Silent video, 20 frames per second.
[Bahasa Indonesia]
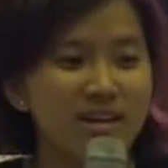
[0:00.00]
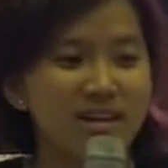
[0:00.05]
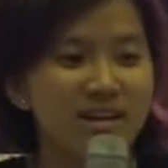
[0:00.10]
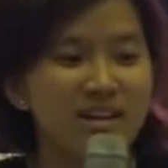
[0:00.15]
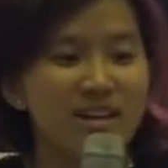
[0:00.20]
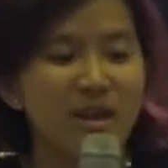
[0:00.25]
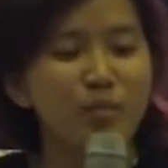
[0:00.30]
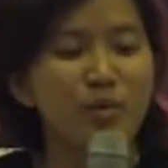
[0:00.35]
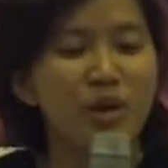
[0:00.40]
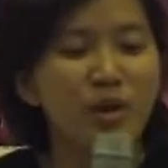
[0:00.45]

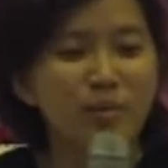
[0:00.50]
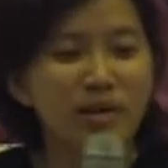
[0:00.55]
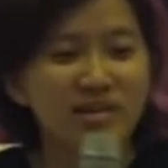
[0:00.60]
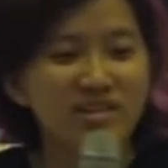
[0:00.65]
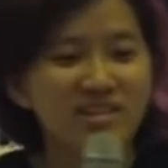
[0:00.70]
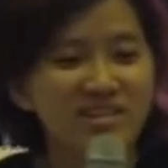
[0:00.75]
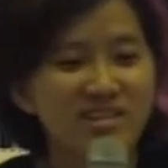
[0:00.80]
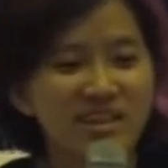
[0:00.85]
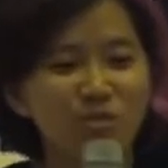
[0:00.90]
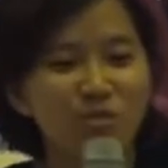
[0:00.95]
Tapi yang
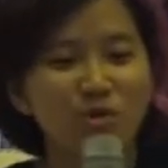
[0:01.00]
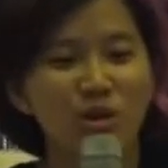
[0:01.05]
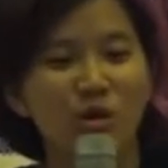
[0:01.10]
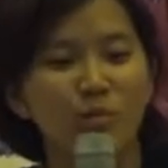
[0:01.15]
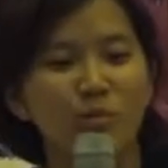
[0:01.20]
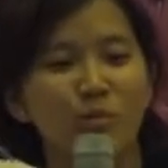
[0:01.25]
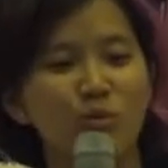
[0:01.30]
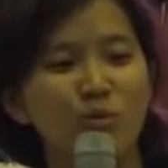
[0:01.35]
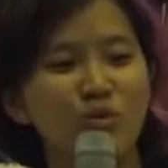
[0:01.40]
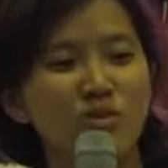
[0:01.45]
pasti saya udah
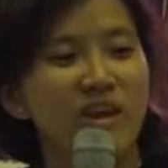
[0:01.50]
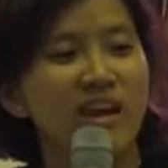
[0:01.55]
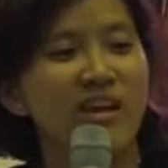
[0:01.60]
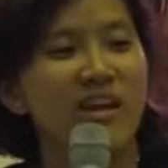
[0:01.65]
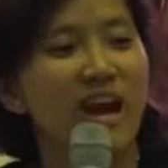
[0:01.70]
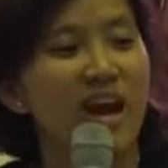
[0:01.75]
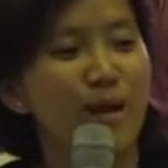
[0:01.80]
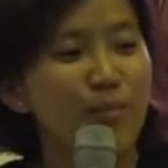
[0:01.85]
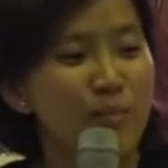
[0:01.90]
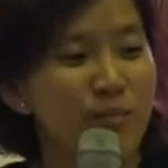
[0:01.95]
keburu sign
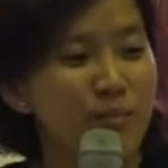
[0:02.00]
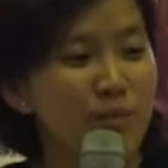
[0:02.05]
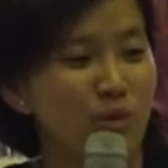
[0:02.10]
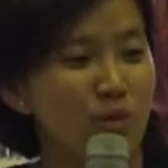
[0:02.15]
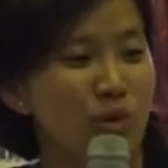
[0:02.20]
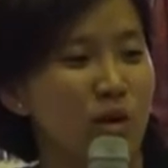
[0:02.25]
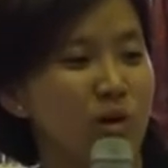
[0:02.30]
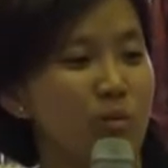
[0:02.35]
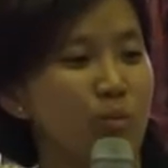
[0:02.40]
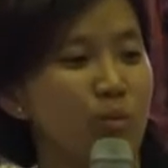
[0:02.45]
up,
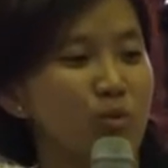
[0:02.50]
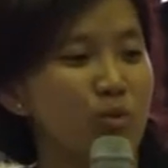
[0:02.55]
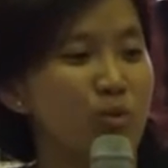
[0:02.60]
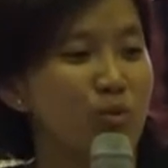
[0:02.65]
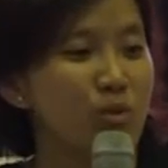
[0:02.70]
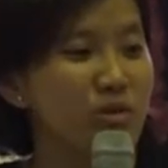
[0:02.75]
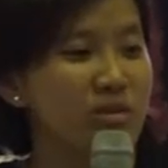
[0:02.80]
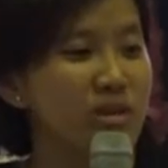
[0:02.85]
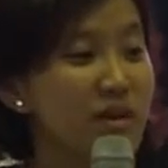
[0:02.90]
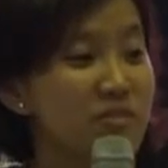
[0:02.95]
udah keburu
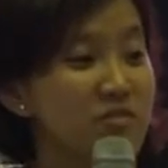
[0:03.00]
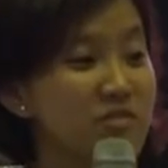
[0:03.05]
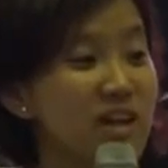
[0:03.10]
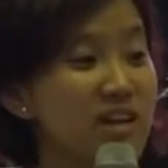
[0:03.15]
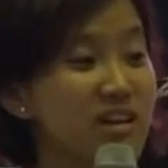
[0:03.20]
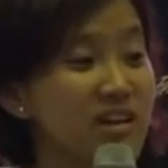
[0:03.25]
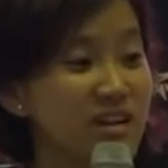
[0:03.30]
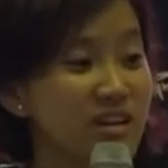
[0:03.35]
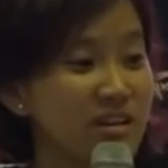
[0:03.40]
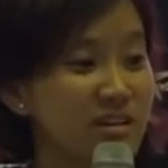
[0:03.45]
daftar
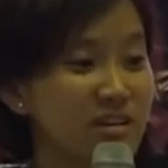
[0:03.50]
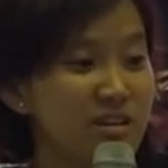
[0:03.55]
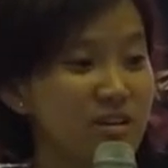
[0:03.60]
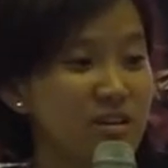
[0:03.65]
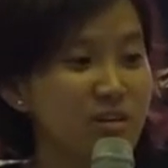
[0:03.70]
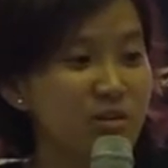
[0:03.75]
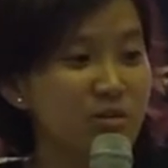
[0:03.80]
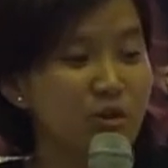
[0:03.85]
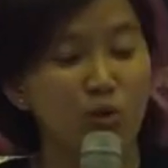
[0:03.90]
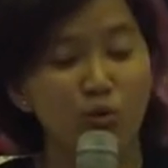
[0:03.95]
nih
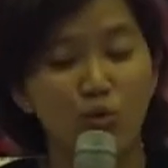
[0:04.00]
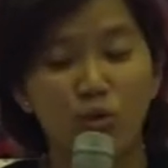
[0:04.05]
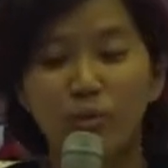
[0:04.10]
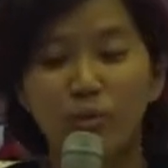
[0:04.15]
udah, gitu, udah